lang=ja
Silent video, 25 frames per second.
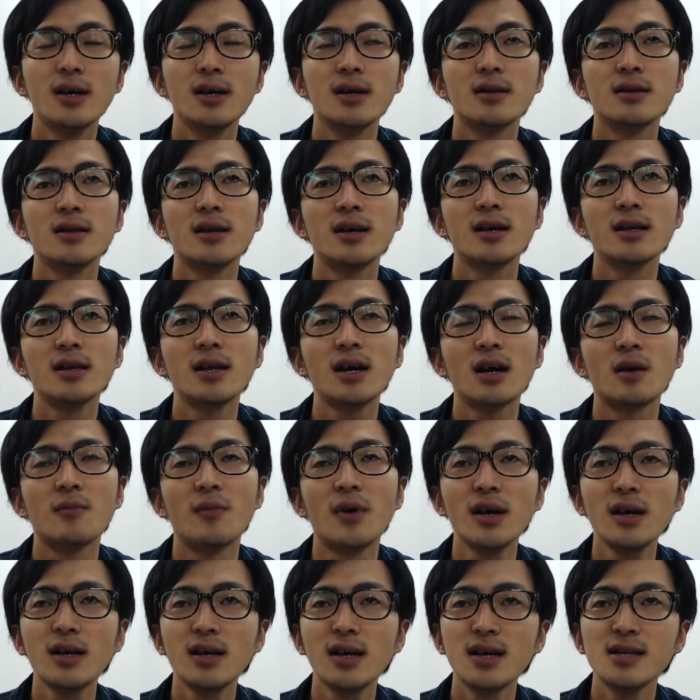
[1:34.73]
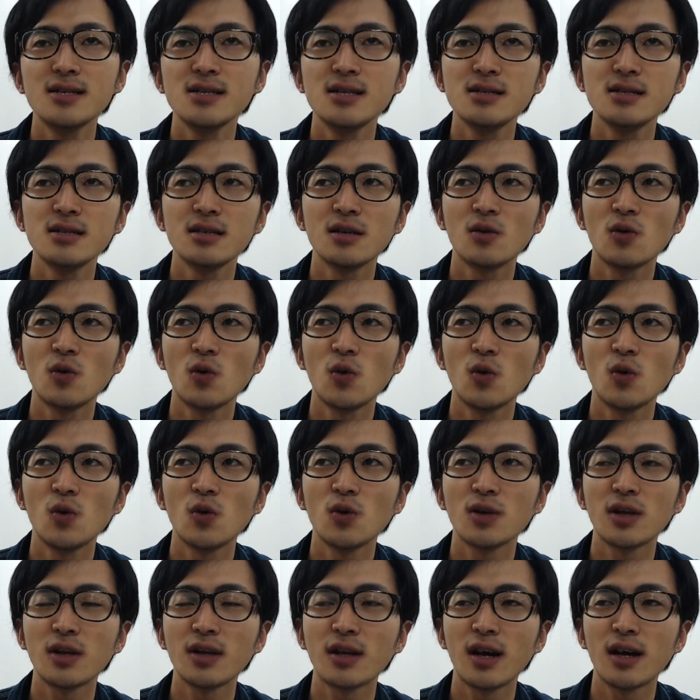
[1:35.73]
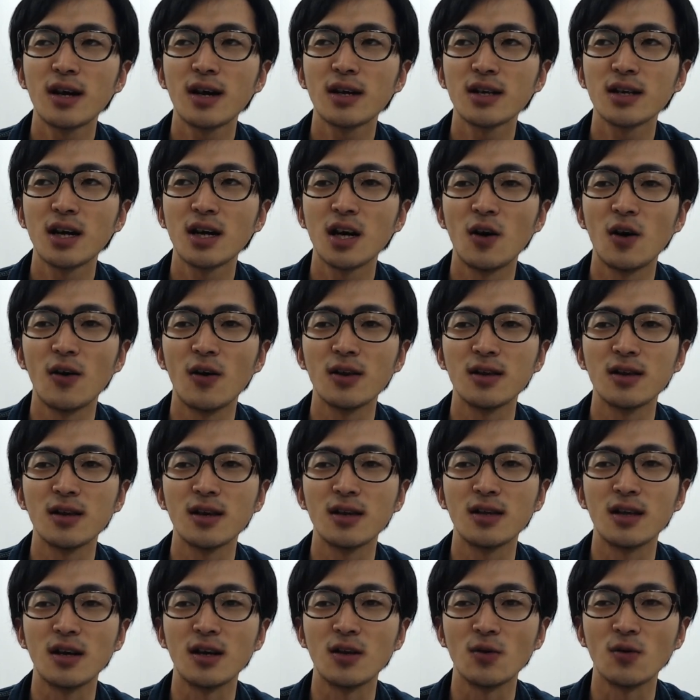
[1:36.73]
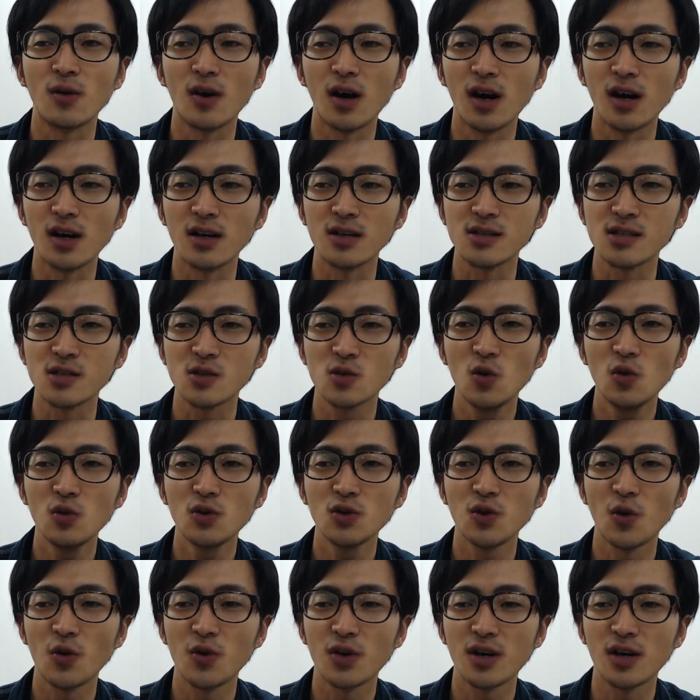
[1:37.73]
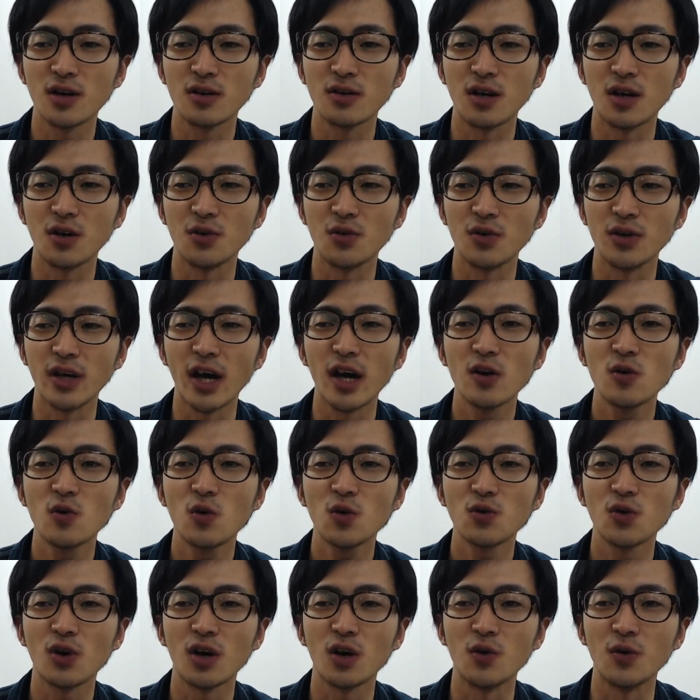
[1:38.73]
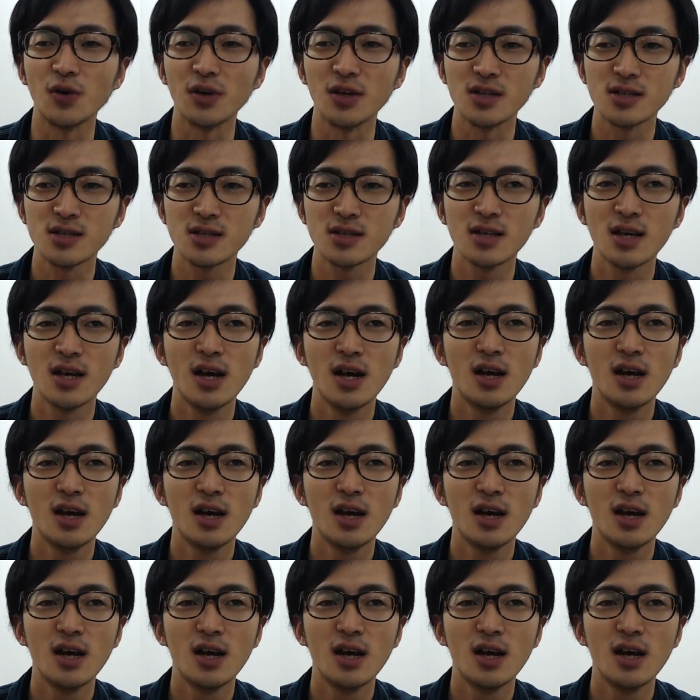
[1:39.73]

でだから毎回全然こう戦い方が変わってきたりとか、すごくとにかくあのやることが多いです。